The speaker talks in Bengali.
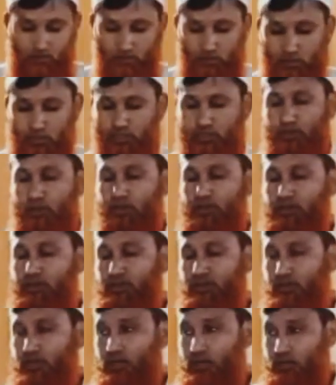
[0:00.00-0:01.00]
উজু
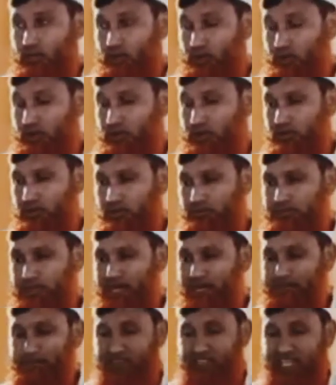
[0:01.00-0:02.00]

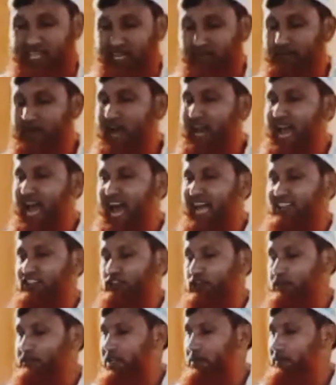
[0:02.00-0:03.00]
মানে তিনবার হাত
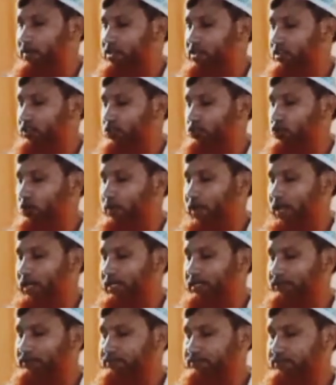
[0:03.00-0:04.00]
কবজি পর্যন্ত ধুবেন
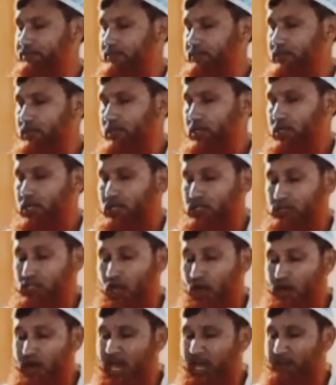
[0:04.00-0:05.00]

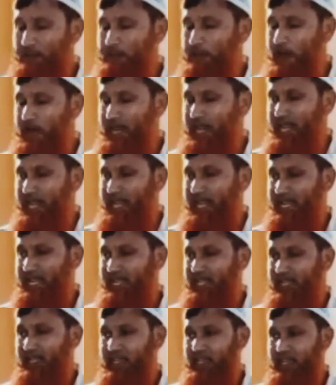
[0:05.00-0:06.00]
ধোয়ার পরে
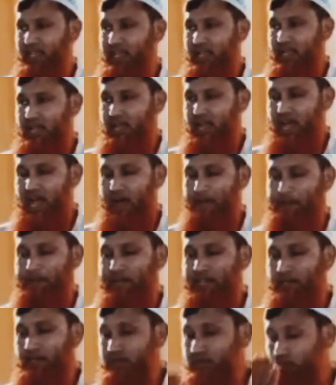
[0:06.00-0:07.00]

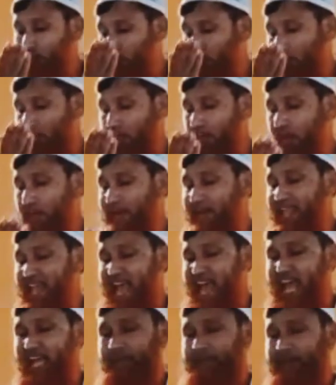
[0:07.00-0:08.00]
আপনি কুলি করবেন
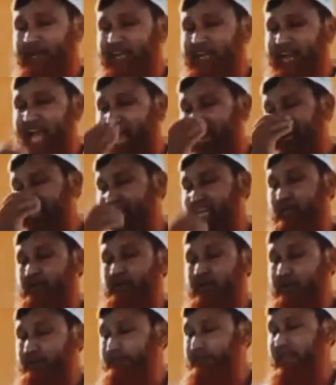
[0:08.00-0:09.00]
একবারে নাকে আর
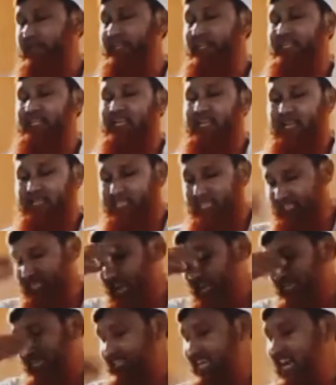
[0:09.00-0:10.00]
কুলি মানে
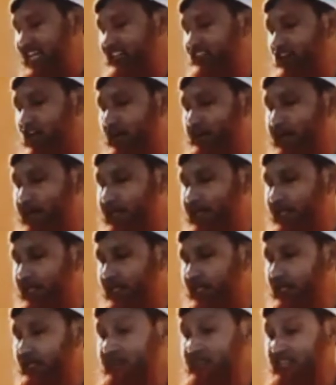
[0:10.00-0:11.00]
নাককে ঝাড়তে হবে
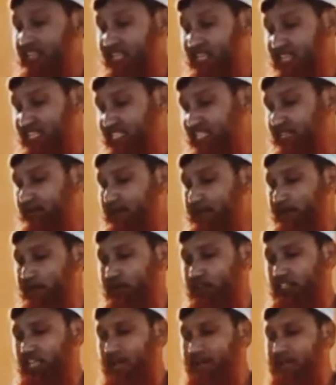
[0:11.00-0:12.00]
ধীর স্থিরভাবে
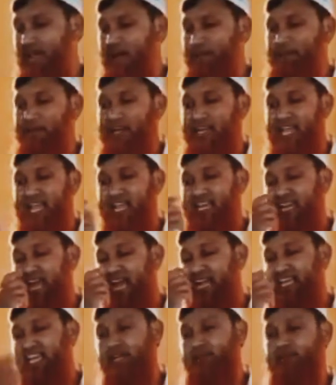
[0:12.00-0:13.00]
করতে হবে আপনার এই
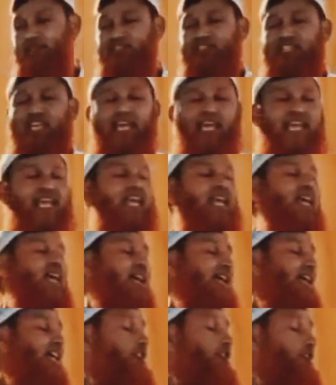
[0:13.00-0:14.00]
নাকের মধ্যে
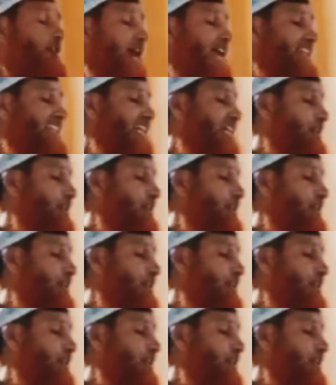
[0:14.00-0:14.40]
এই শয়তান